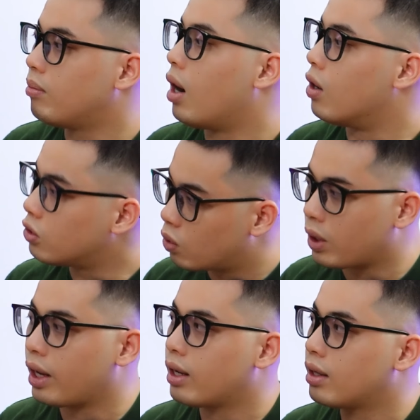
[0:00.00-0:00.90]
mở ứng
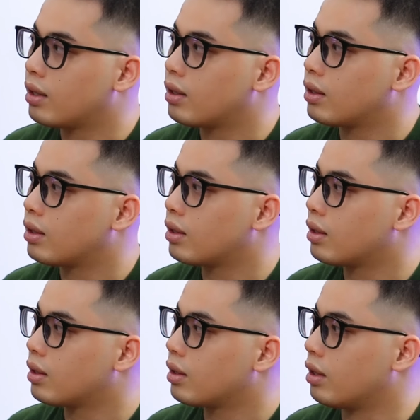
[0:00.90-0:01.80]
dụng này
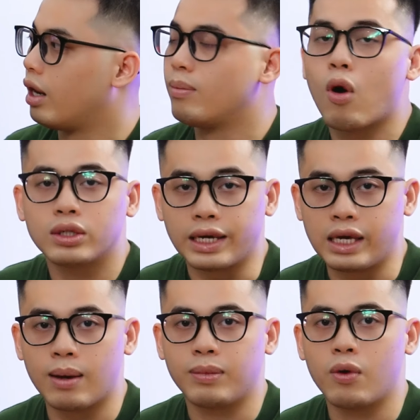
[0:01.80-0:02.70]
Đấy, mọi trải
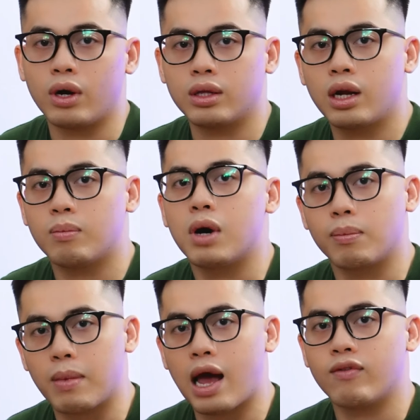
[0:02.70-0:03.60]
nghiệm đều là rất là
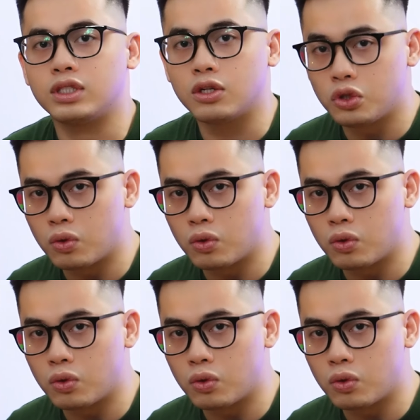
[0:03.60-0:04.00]
mượt mà và trơn